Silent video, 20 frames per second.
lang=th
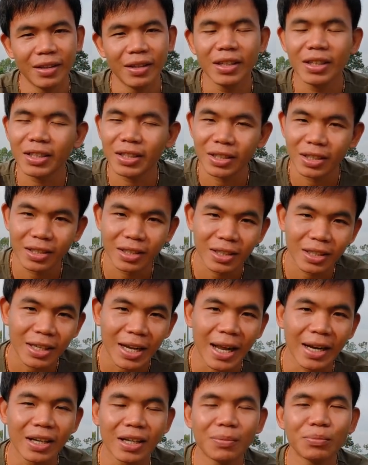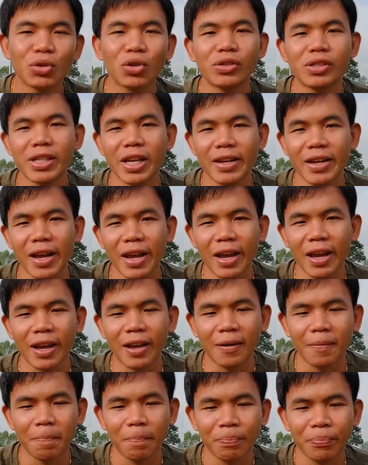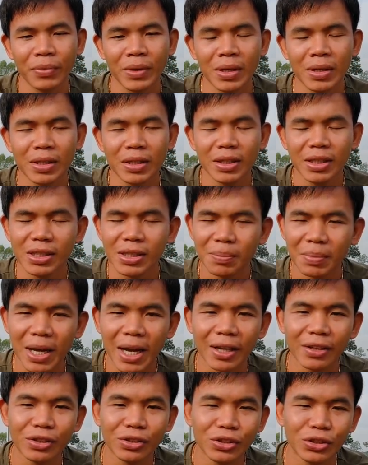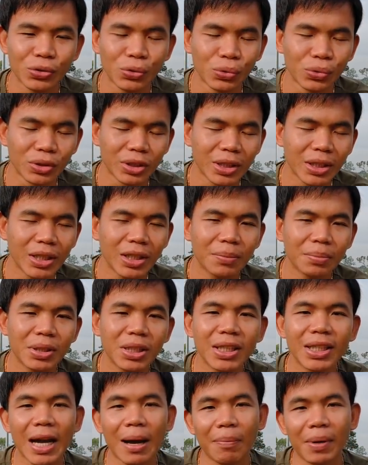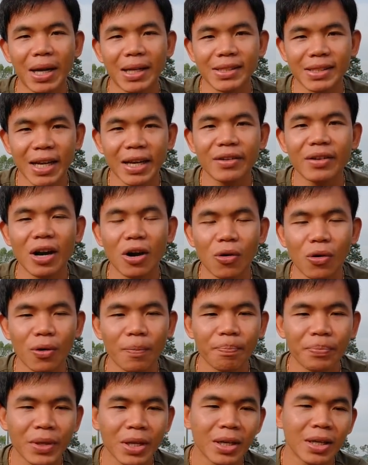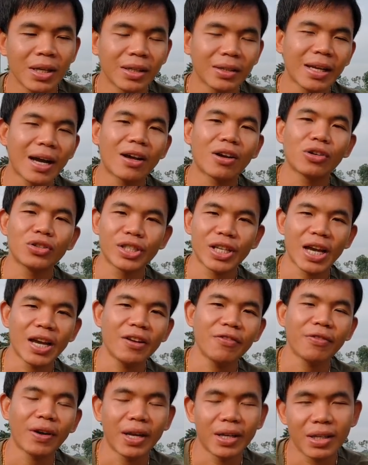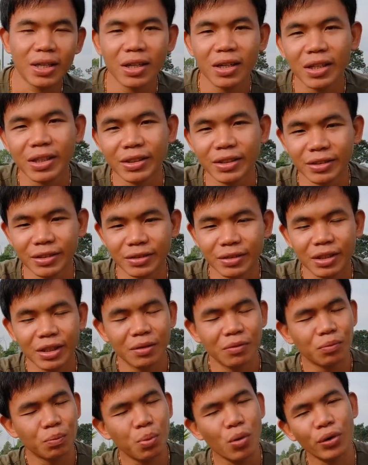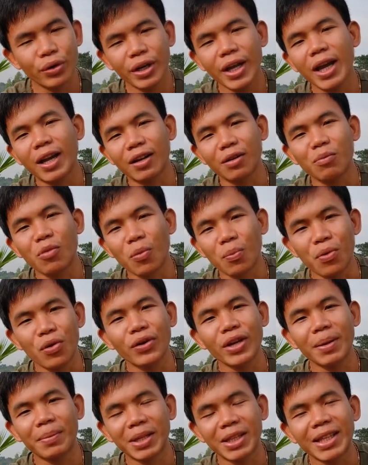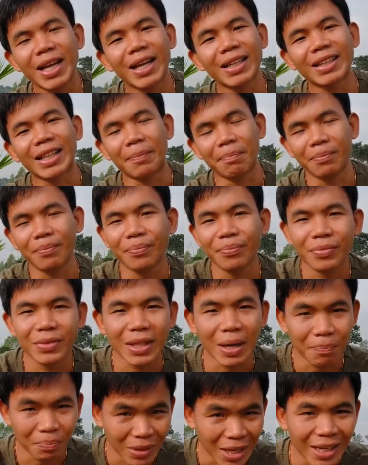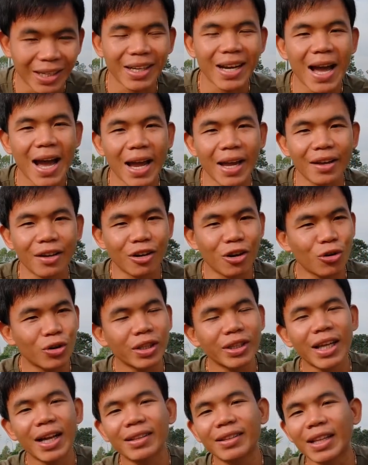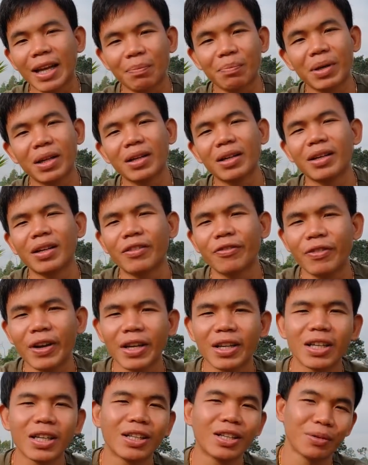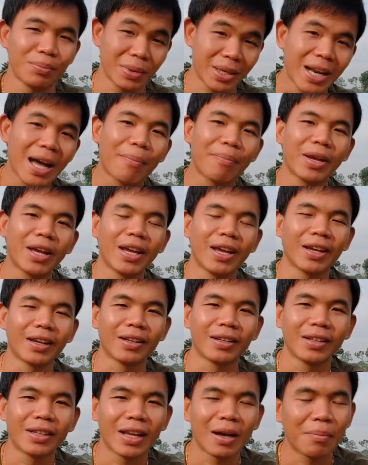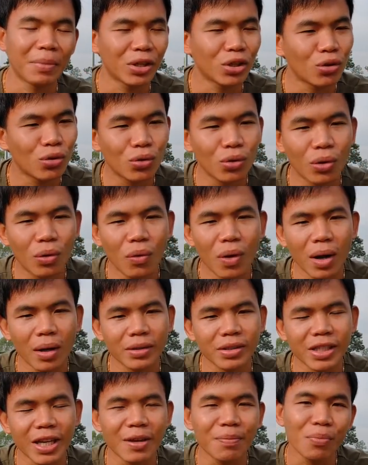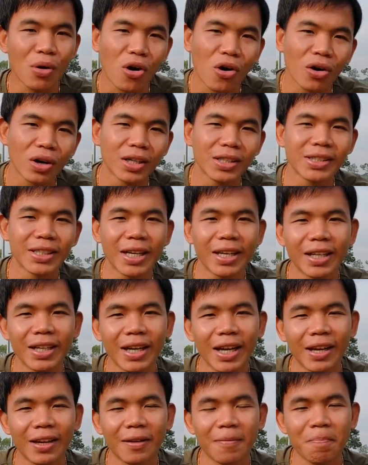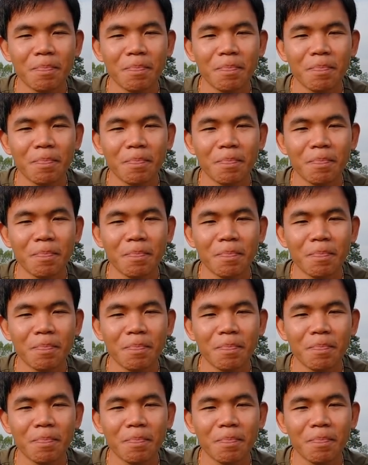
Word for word: นี่คือการเริ่มต้นใช้แอร์ที่สำคัญอยู่ที่พฤติกรรมการใช้เรา ถ้าเราใช้ไฟเกิน พวกเนี้ยระบบพวกเนี้ยมันตั้งต่ำต่ำตัดได้ เราก็ตั้งตัดไปเลย ไฟเกินเดี๋ยวมันดับเองนะไม่ต้องกลัวว่าใช้พอเลยใช้ยังไง